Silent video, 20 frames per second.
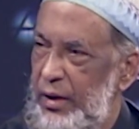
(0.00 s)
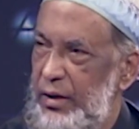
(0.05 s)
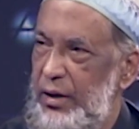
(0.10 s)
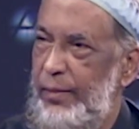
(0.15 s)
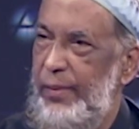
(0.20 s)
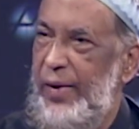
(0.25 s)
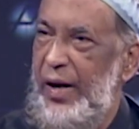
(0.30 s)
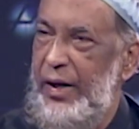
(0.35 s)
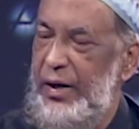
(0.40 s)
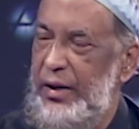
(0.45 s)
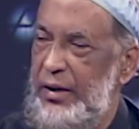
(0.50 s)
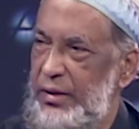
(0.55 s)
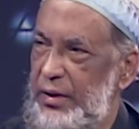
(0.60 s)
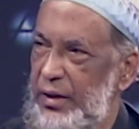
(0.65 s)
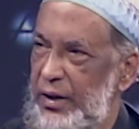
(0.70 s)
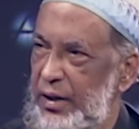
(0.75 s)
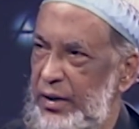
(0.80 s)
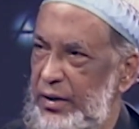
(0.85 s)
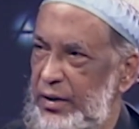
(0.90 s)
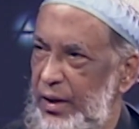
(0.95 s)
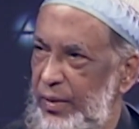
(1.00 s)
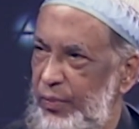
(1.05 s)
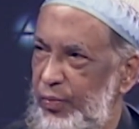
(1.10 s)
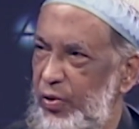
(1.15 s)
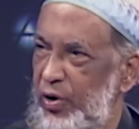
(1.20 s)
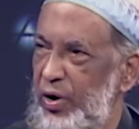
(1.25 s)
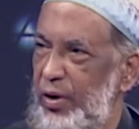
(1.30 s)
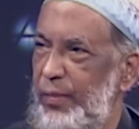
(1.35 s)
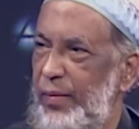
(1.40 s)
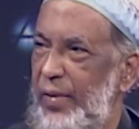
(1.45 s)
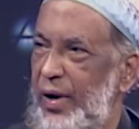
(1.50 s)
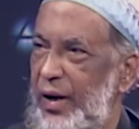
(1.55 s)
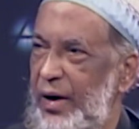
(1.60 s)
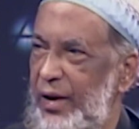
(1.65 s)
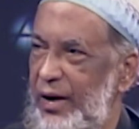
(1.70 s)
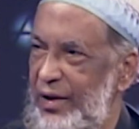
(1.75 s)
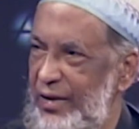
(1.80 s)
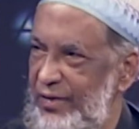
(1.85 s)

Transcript: যে বাইরের থেকে যে পরিমাণ